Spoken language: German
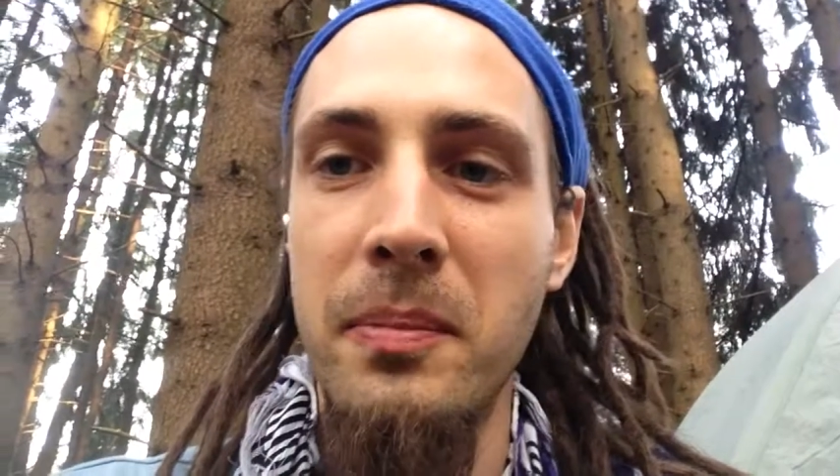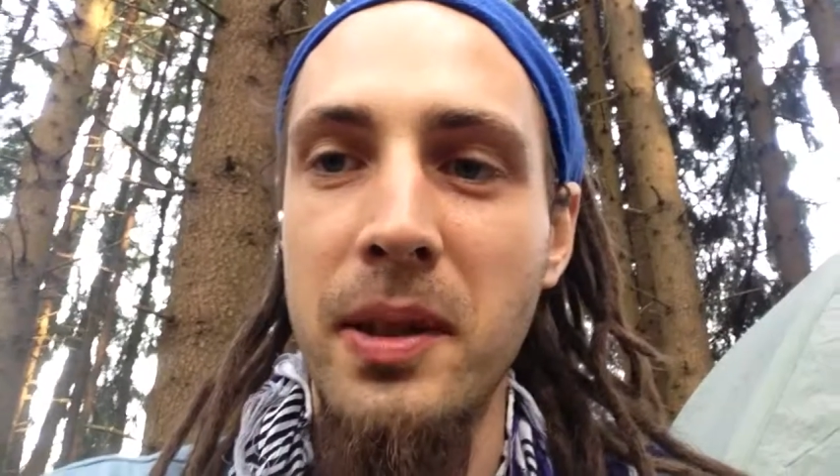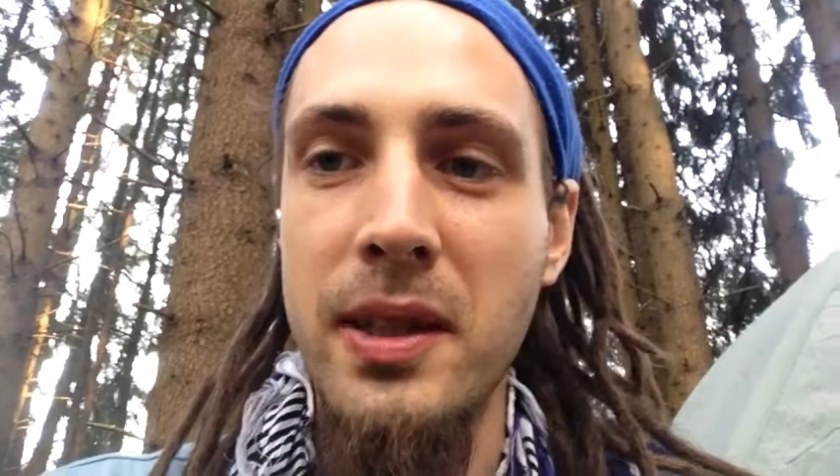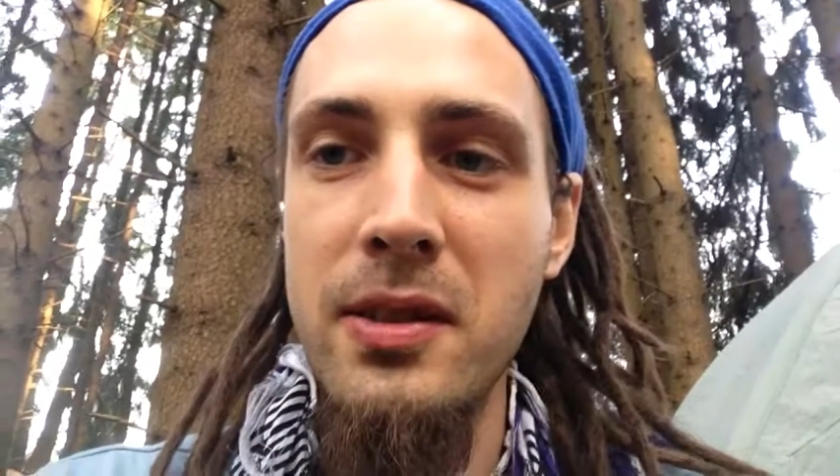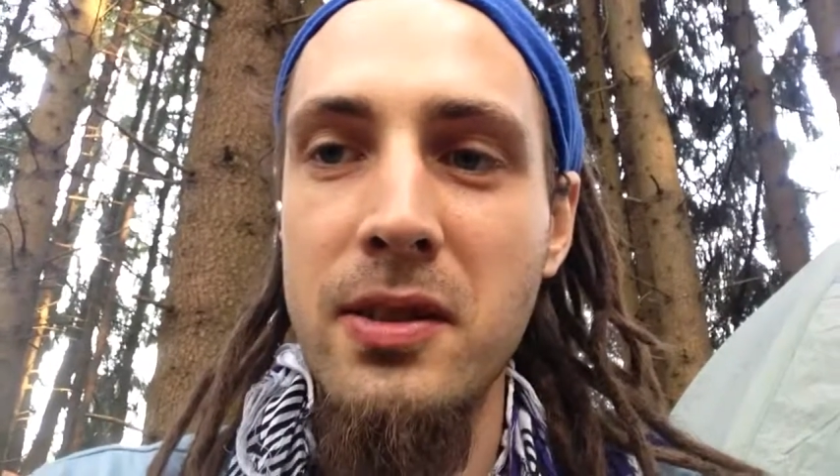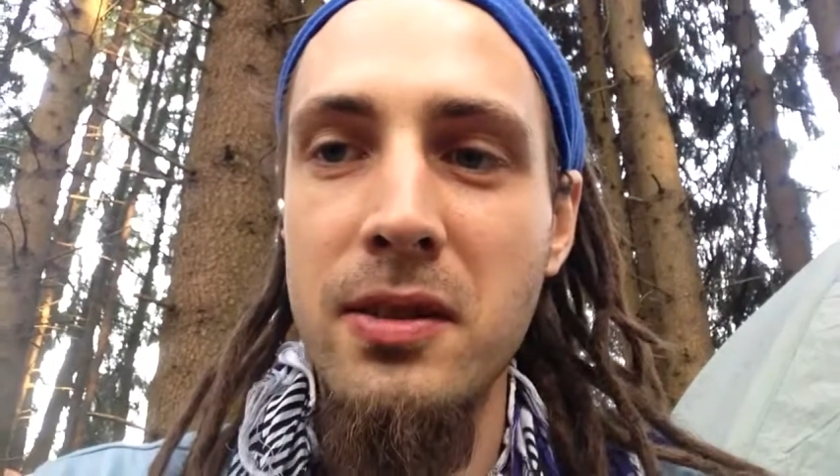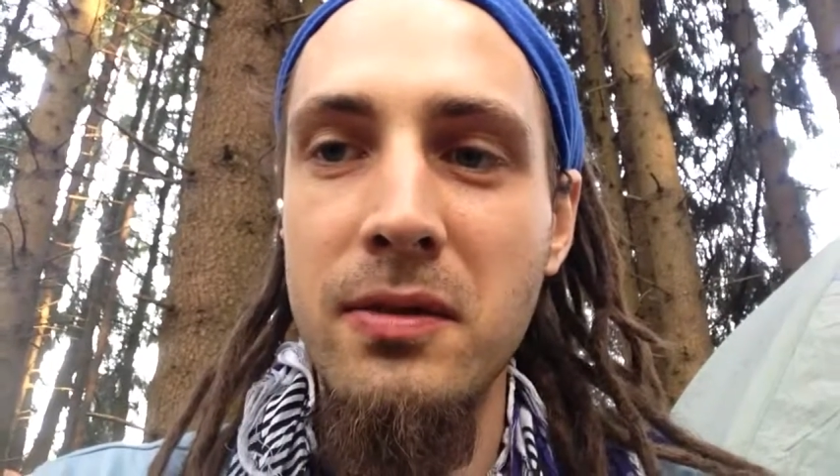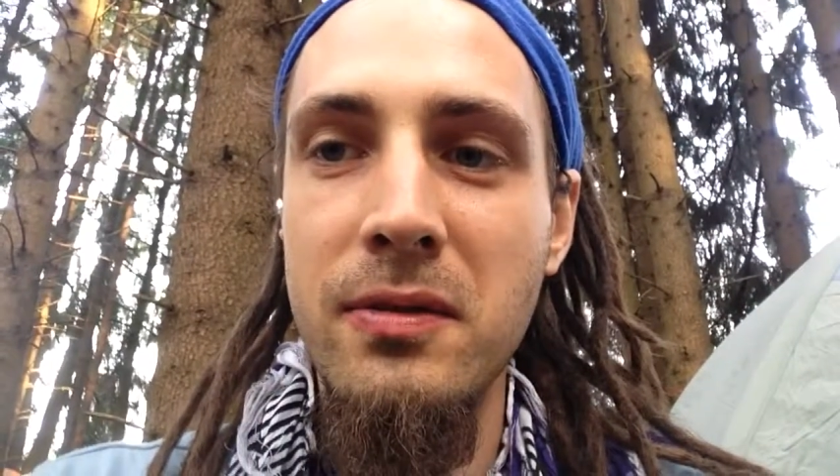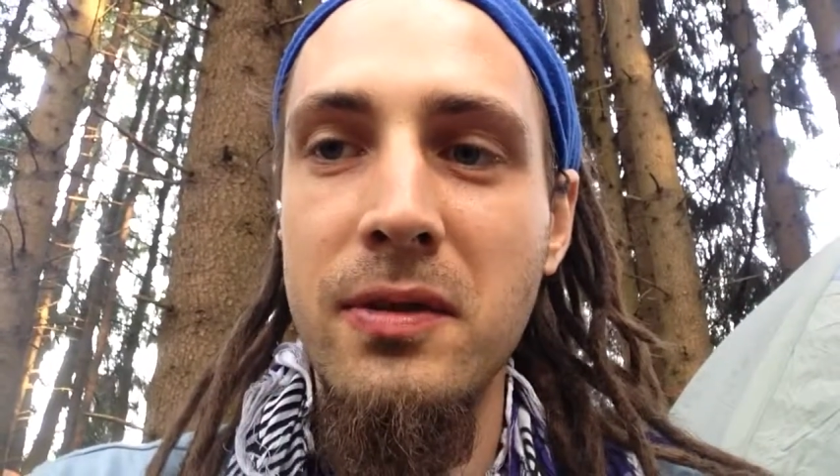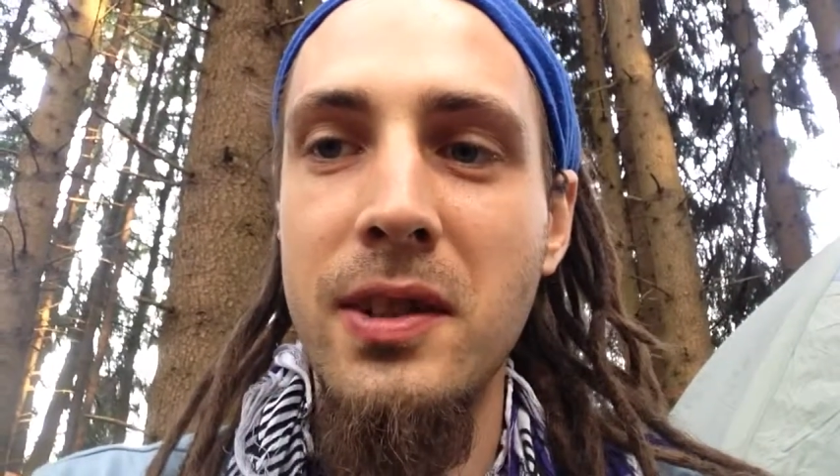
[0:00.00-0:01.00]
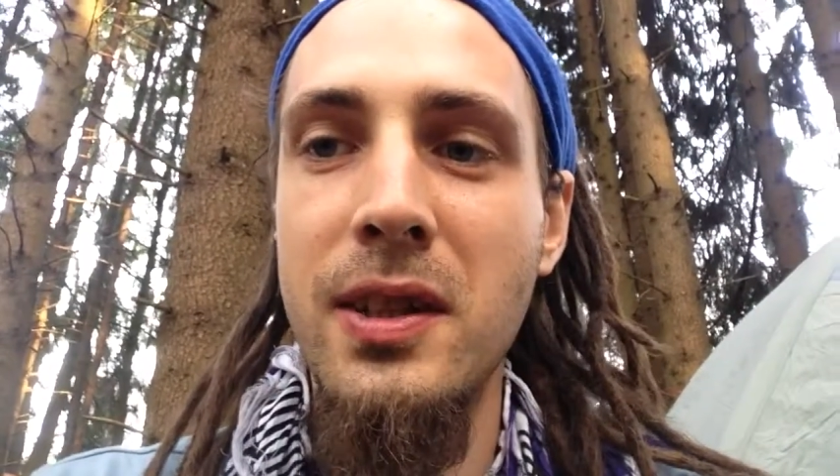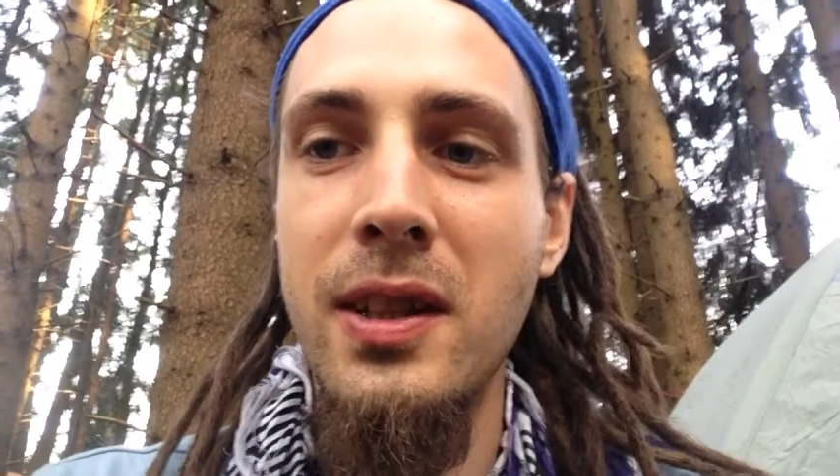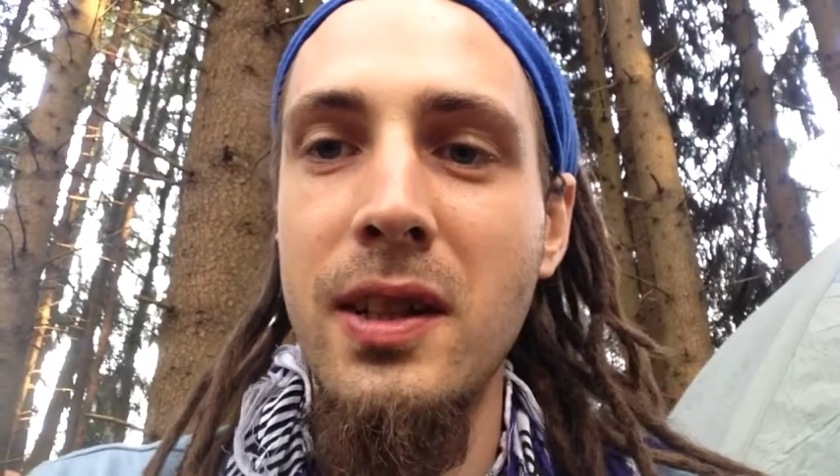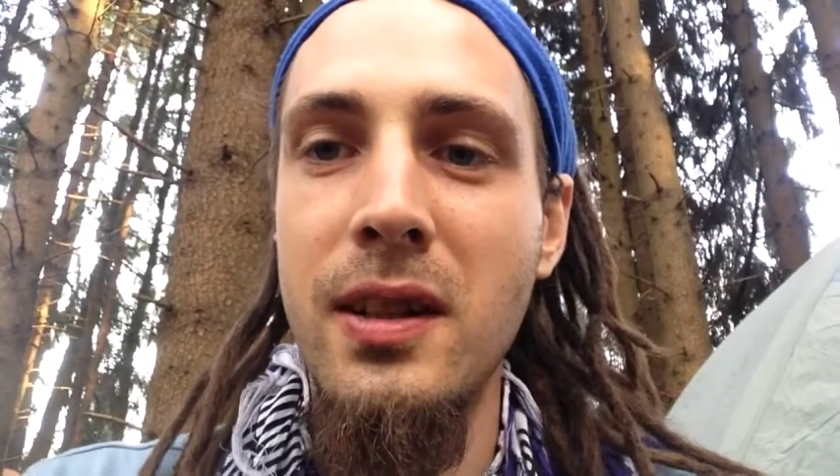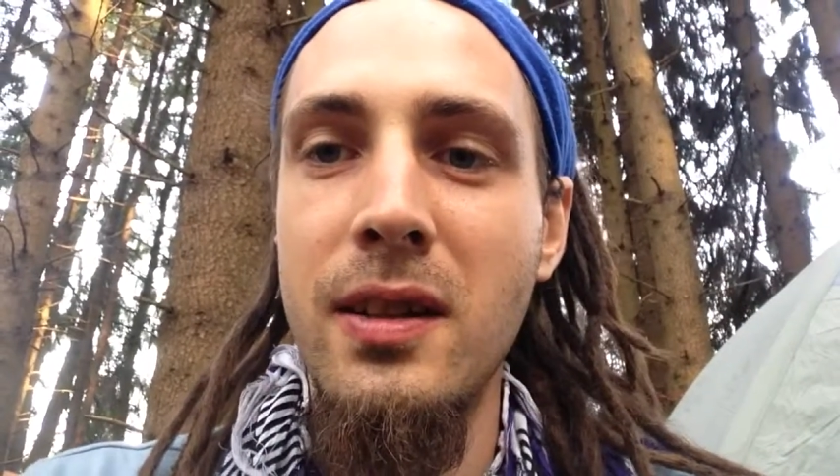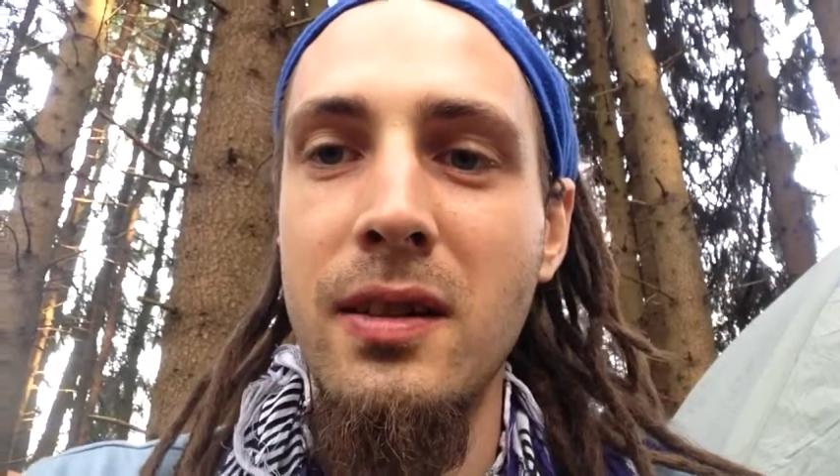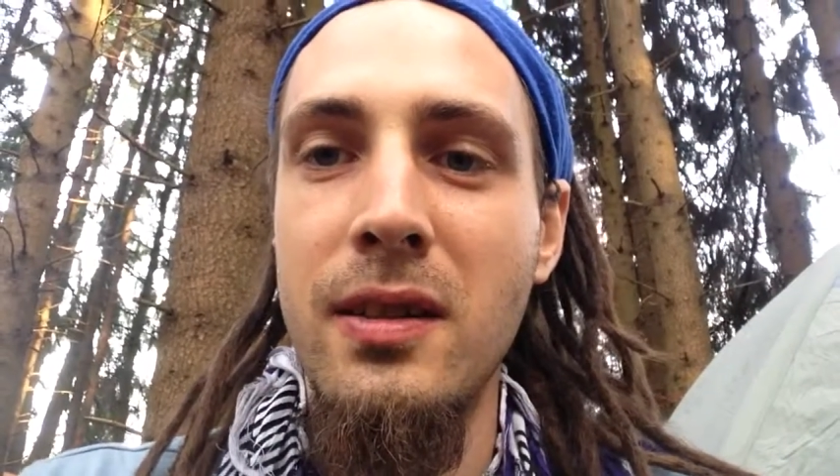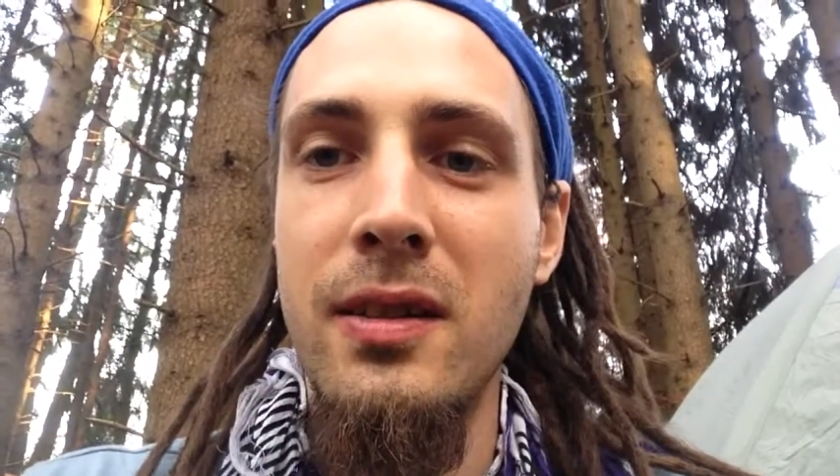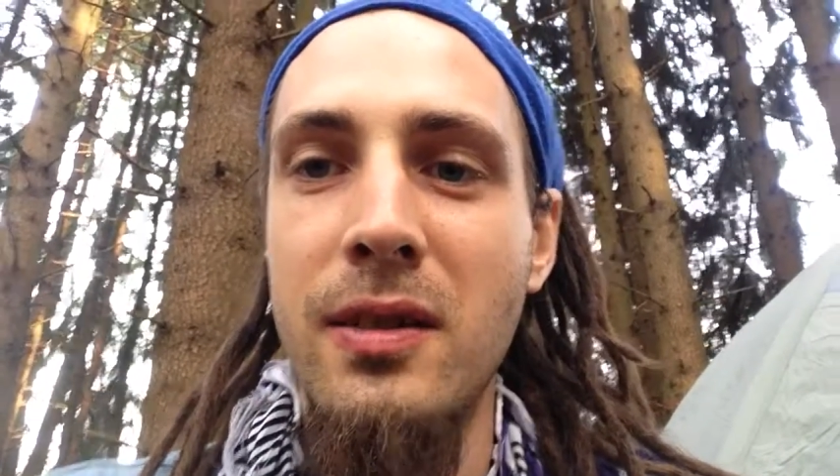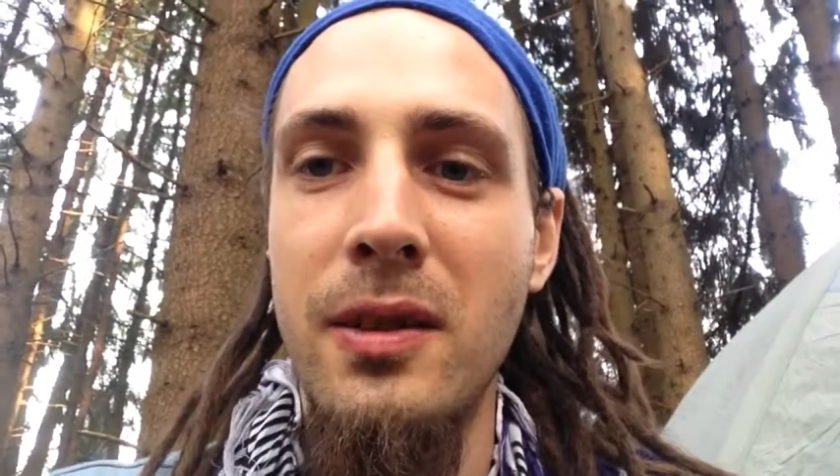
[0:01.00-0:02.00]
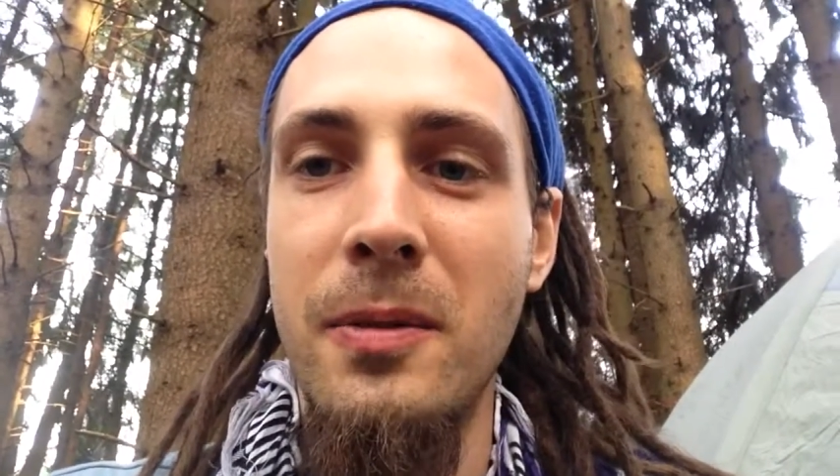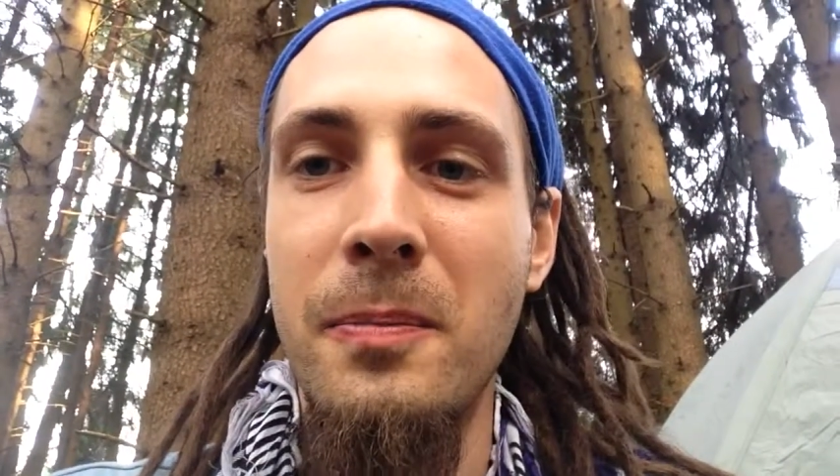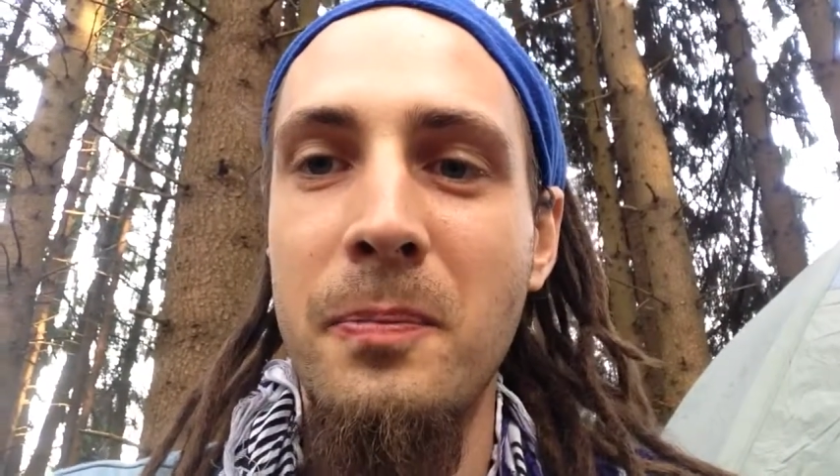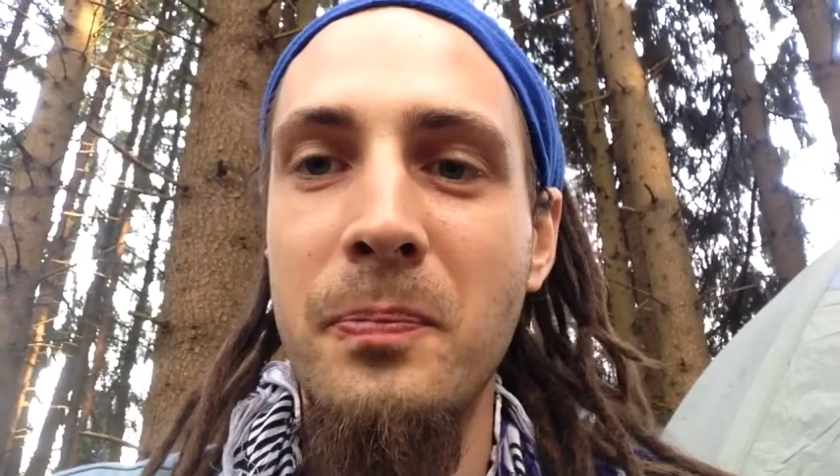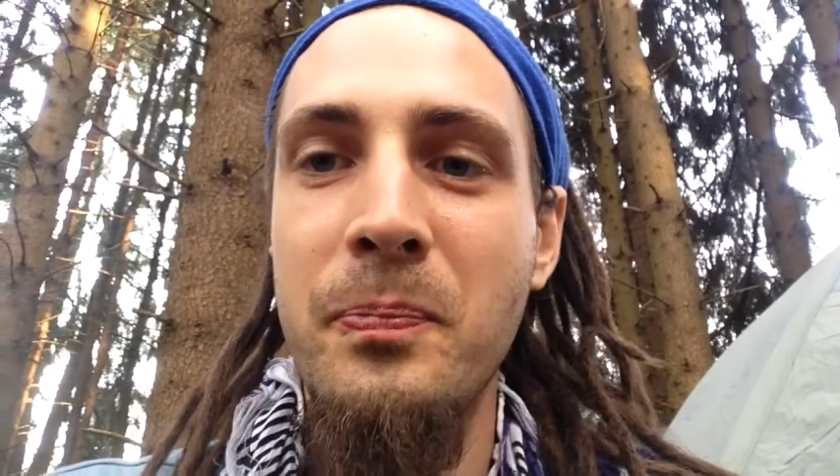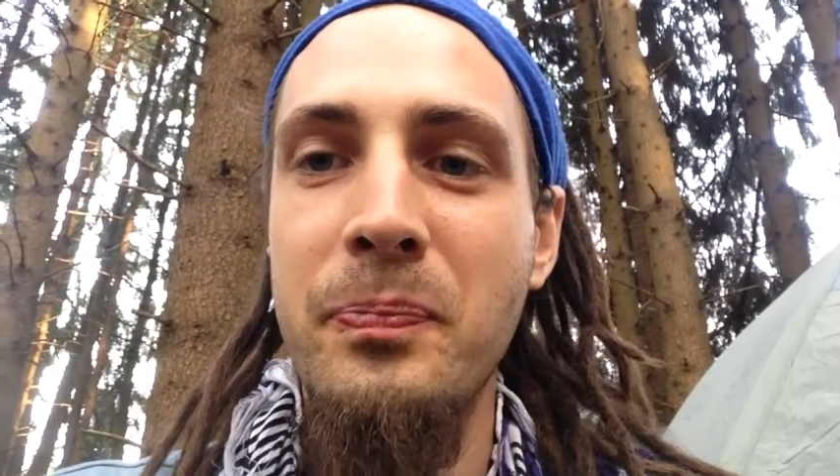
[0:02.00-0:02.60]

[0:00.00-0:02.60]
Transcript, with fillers: berichten ähm,